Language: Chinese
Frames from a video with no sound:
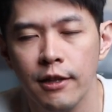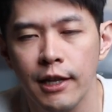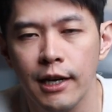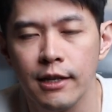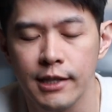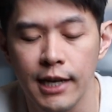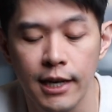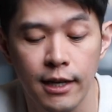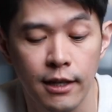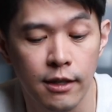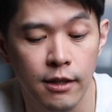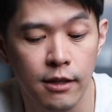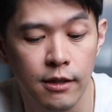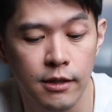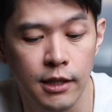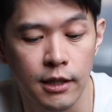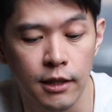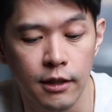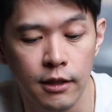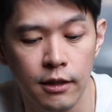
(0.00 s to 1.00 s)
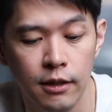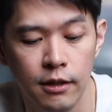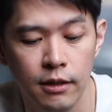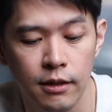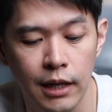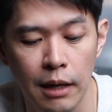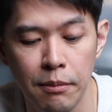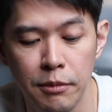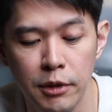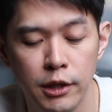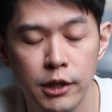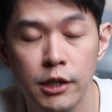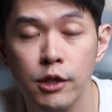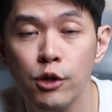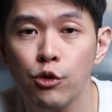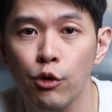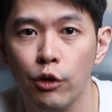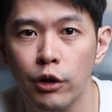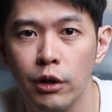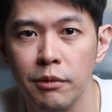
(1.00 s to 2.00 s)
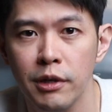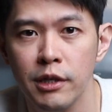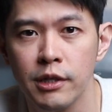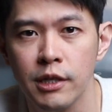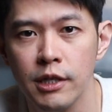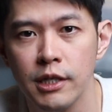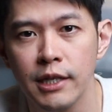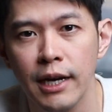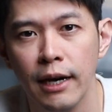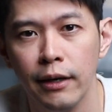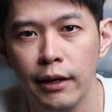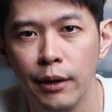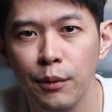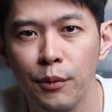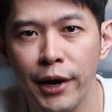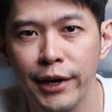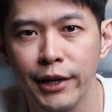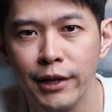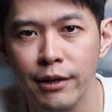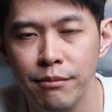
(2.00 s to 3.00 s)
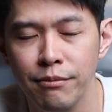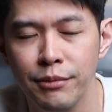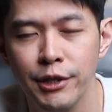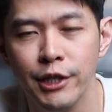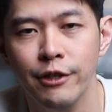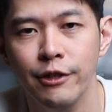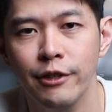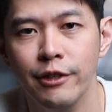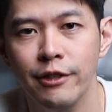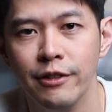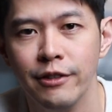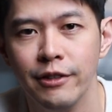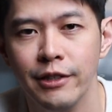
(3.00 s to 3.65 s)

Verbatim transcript: 那在这个他们的制作里面，曾经还有另外一个影片呢，